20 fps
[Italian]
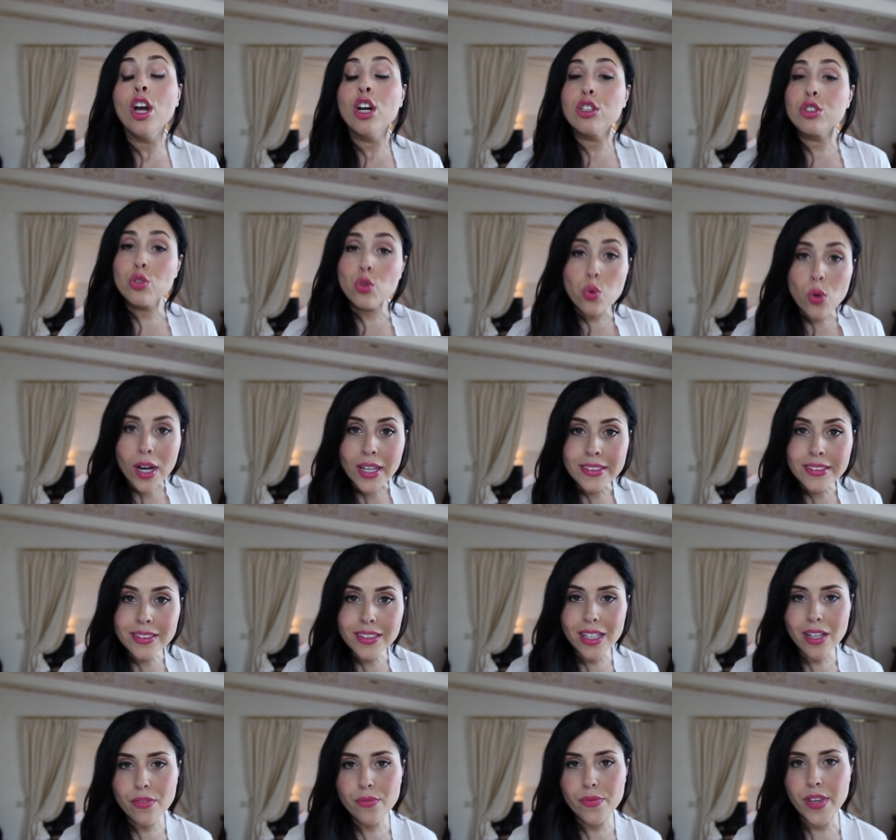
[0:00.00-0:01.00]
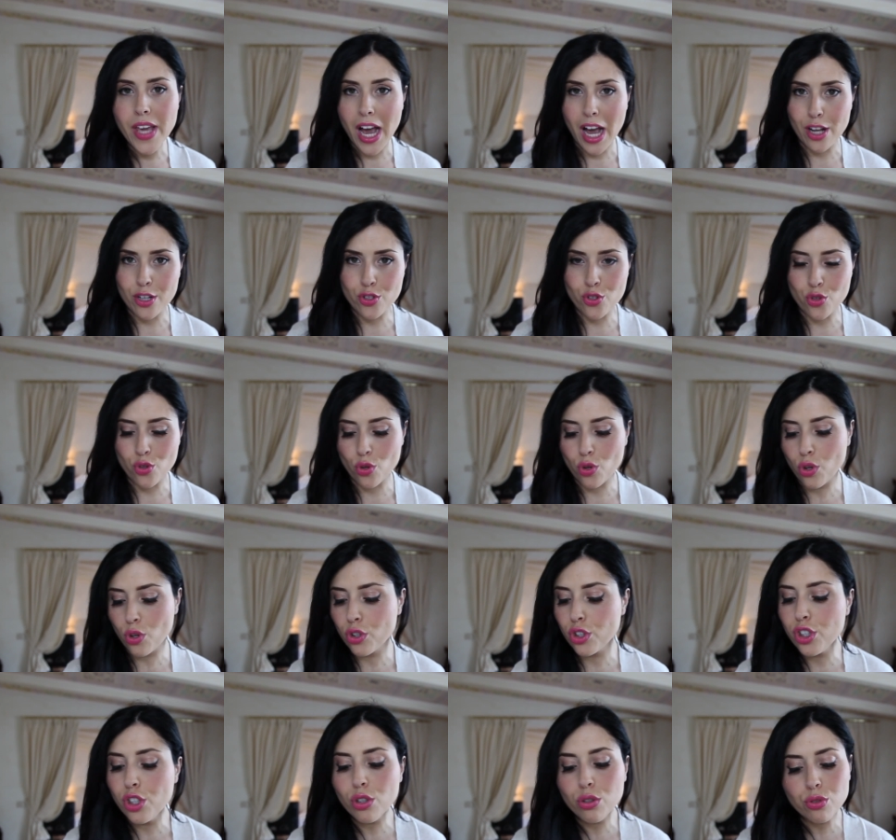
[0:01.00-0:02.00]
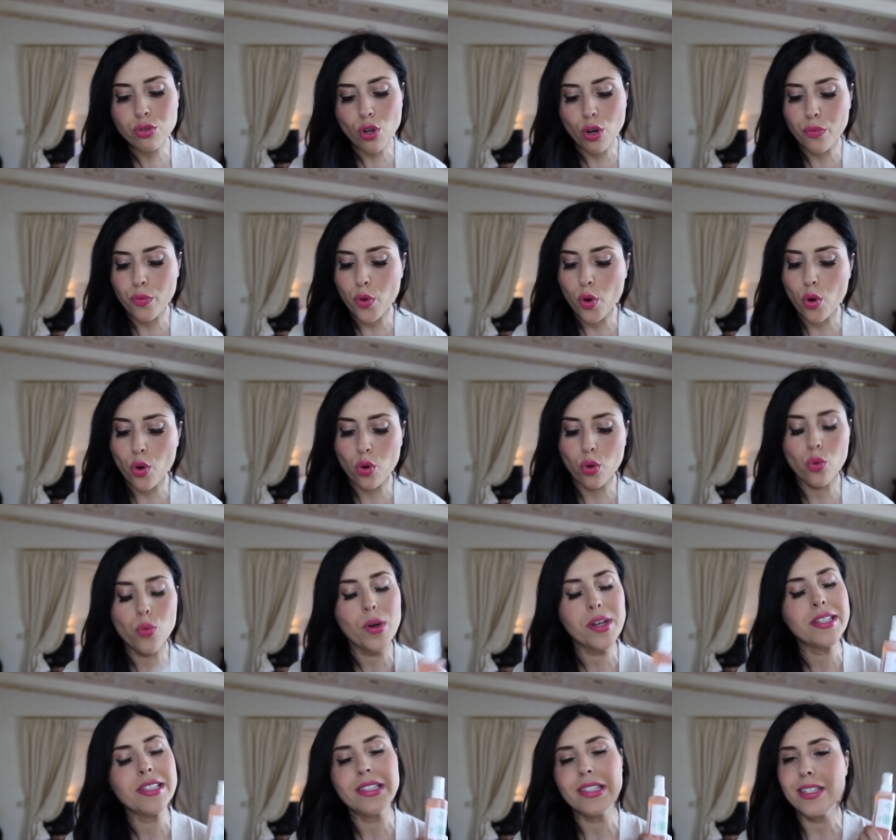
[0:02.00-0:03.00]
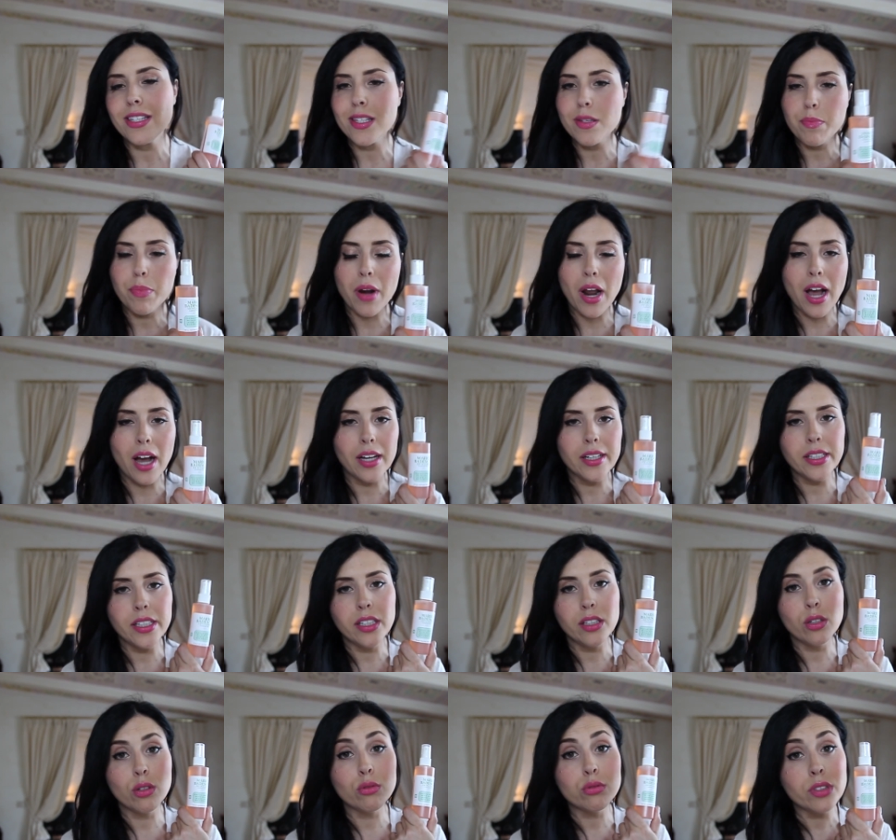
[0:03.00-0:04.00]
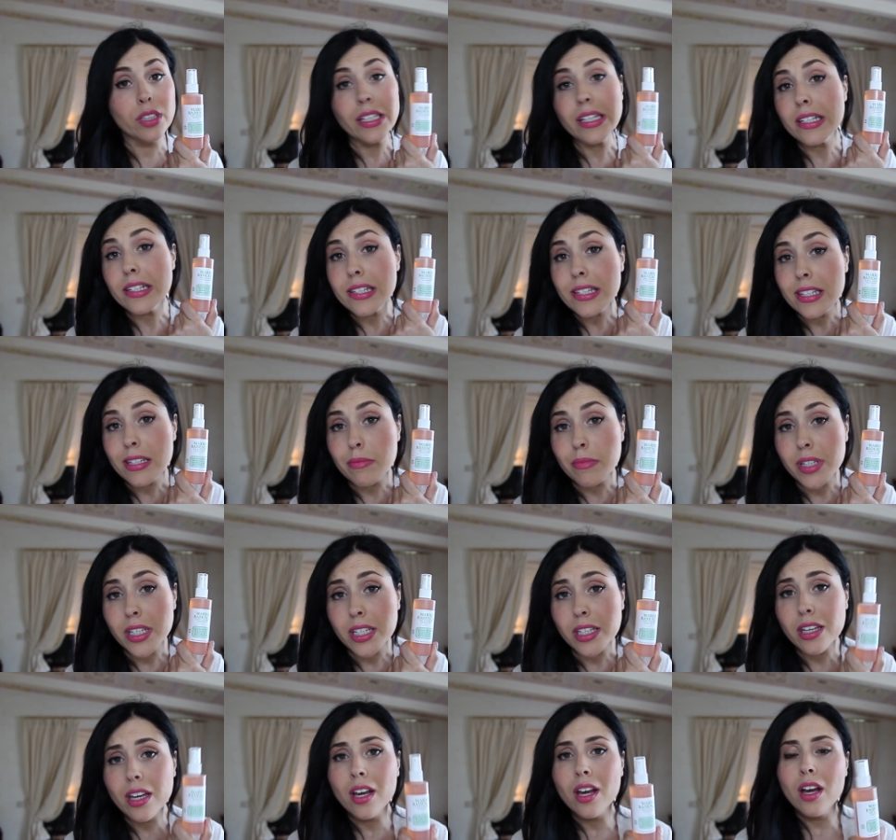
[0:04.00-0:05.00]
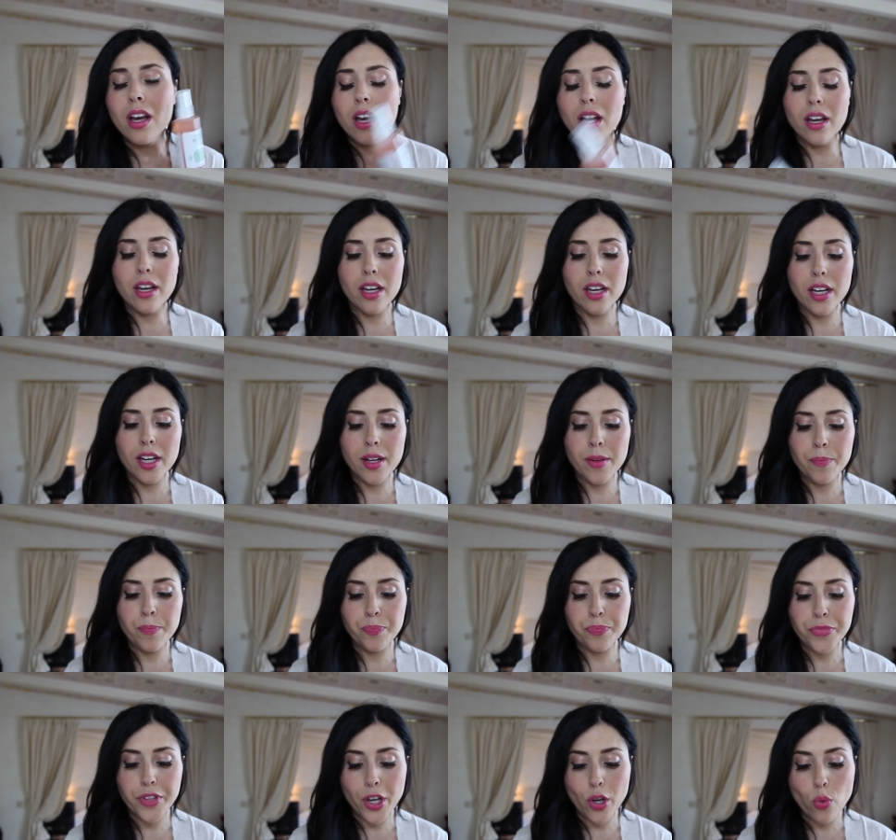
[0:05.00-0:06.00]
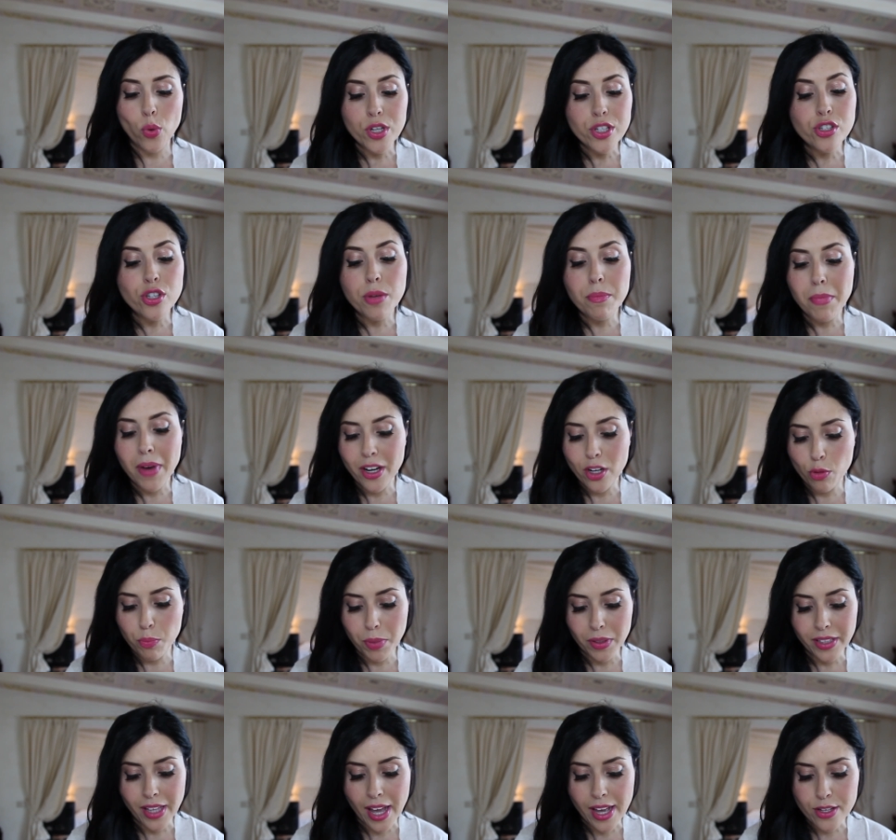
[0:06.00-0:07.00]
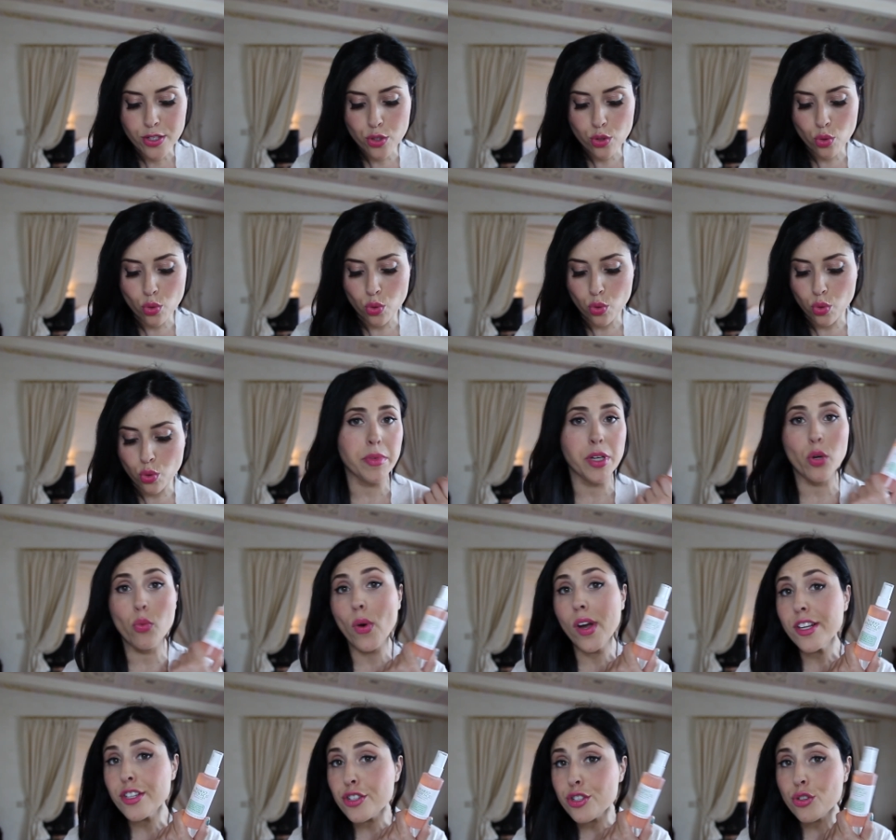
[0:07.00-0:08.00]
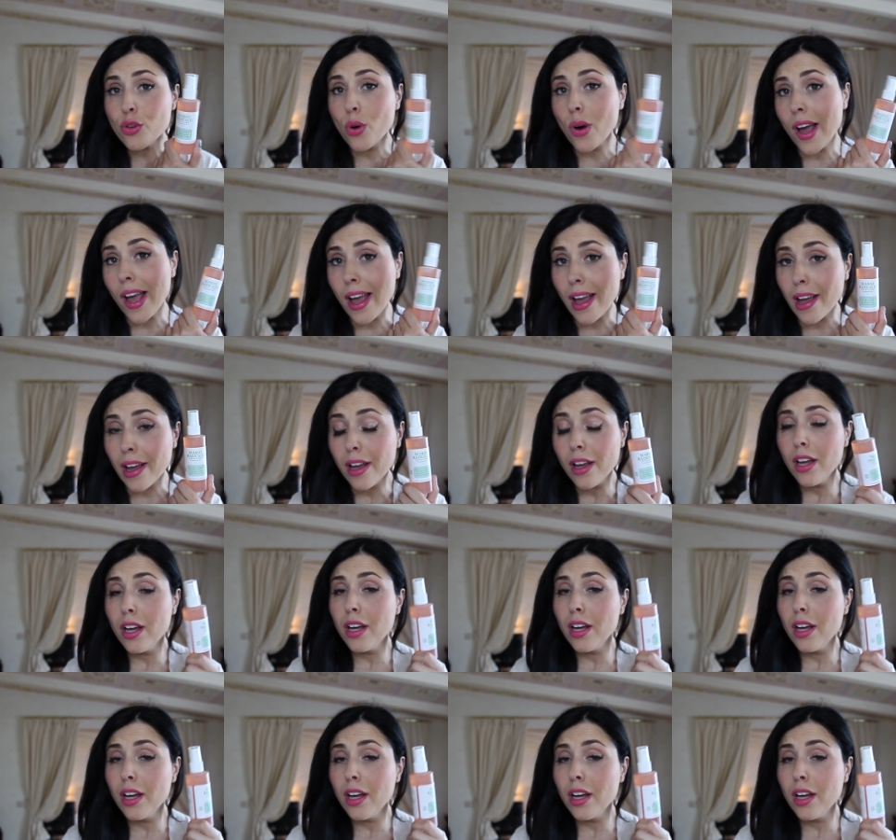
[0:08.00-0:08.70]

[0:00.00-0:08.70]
Durante il viaggio io trovo questi spray utilissimi, ehm, questo è Mario Badescu, questo è